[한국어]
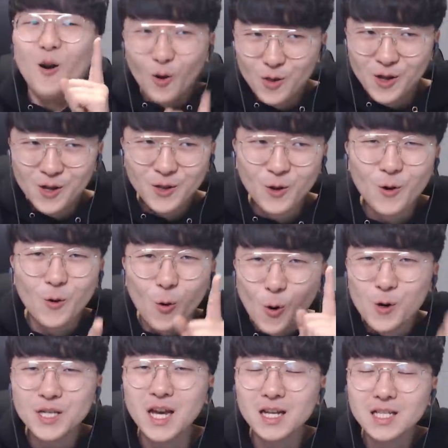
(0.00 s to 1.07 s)
오늘도
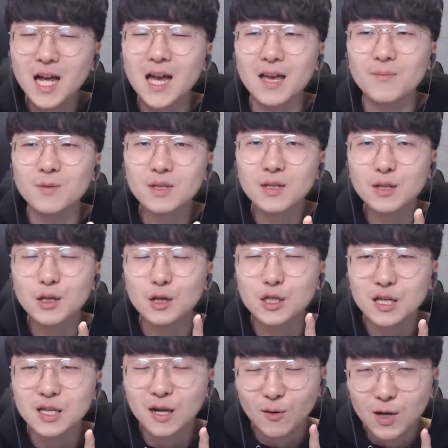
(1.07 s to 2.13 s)
공장 타임 드디어
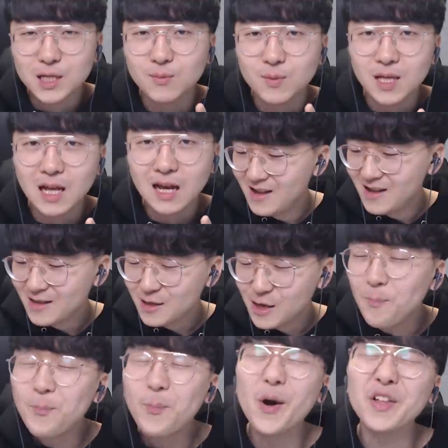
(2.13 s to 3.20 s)
찾아왔습니다
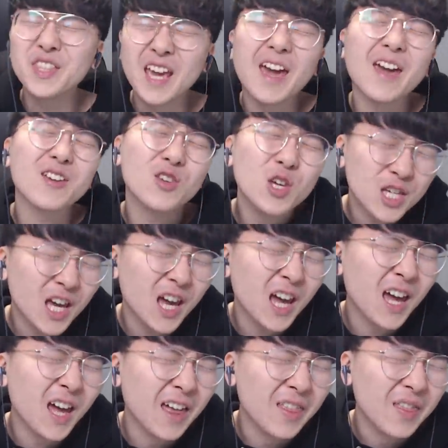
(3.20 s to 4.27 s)
첫 번째
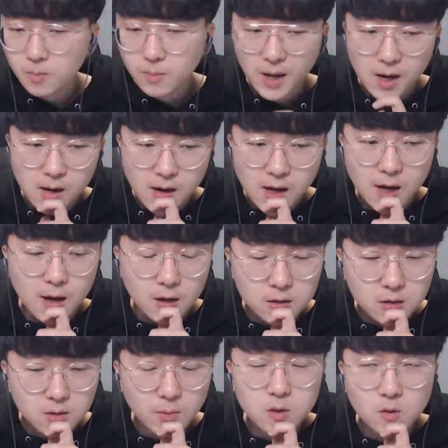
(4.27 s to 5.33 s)
귀신 벨라
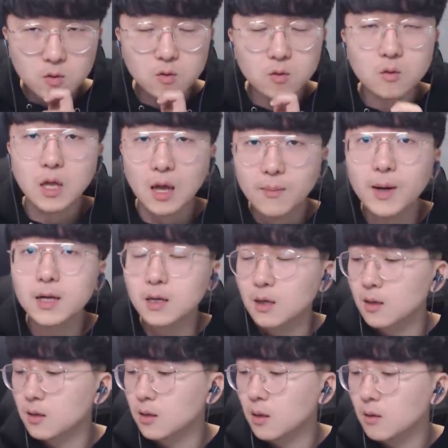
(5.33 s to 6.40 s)
X만 또 줘도
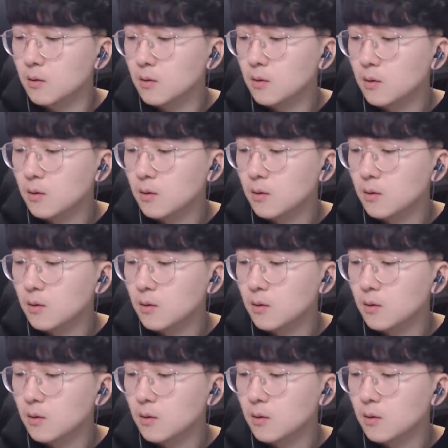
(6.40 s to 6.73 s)
대박이겠는데요